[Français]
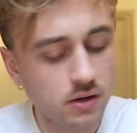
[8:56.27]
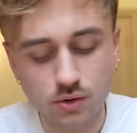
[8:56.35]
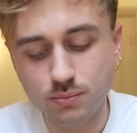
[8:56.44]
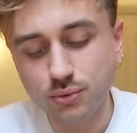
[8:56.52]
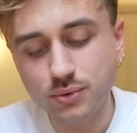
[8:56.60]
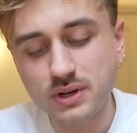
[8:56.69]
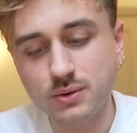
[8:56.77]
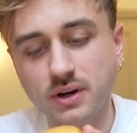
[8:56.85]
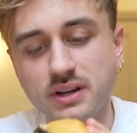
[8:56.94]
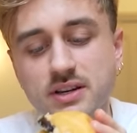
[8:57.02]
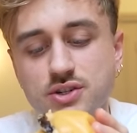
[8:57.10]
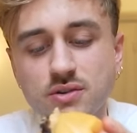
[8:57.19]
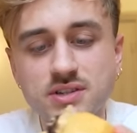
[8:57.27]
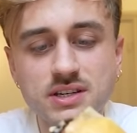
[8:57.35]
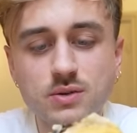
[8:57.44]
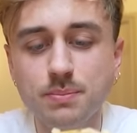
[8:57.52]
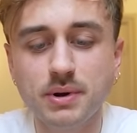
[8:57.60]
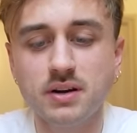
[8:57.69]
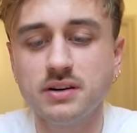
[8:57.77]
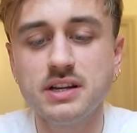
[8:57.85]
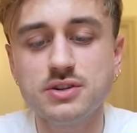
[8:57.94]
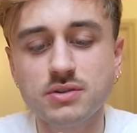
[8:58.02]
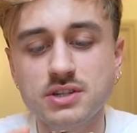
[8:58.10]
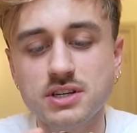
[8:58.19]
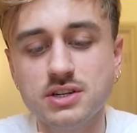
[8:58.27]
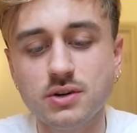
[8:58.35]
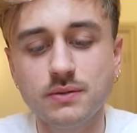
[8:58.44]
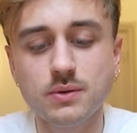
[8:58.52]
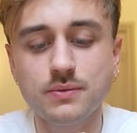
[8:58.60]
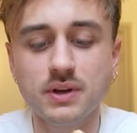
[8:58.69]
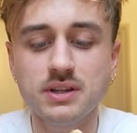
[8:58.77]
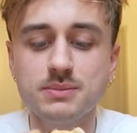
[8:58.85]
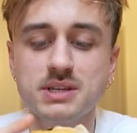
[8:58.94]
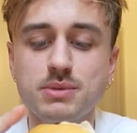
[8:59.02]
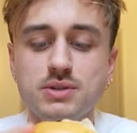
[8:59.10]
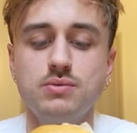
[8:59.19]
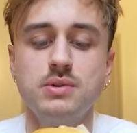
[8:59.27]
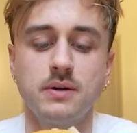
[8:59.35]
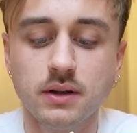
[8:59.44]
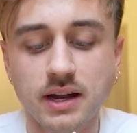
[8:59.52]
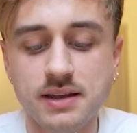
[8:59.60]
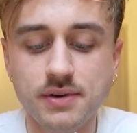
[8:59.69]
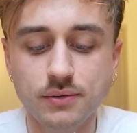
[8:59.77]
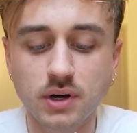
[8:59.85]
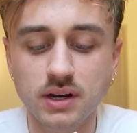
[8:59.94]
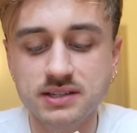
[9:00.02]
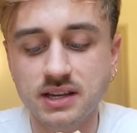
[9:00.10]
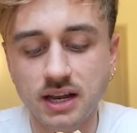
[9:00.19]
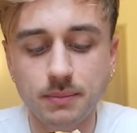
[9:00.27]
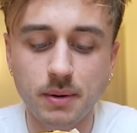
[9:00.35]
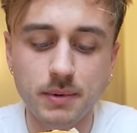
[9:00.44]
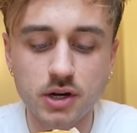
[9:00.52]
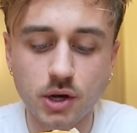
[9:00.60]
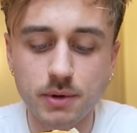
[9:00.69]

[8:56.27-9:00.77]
le bruit, quoi. Il est gentil, le pain. Il est gentil. J'ai envie de lui faire des petits bisous, là. Allez, viens voir là, ça a l'air pas mal quand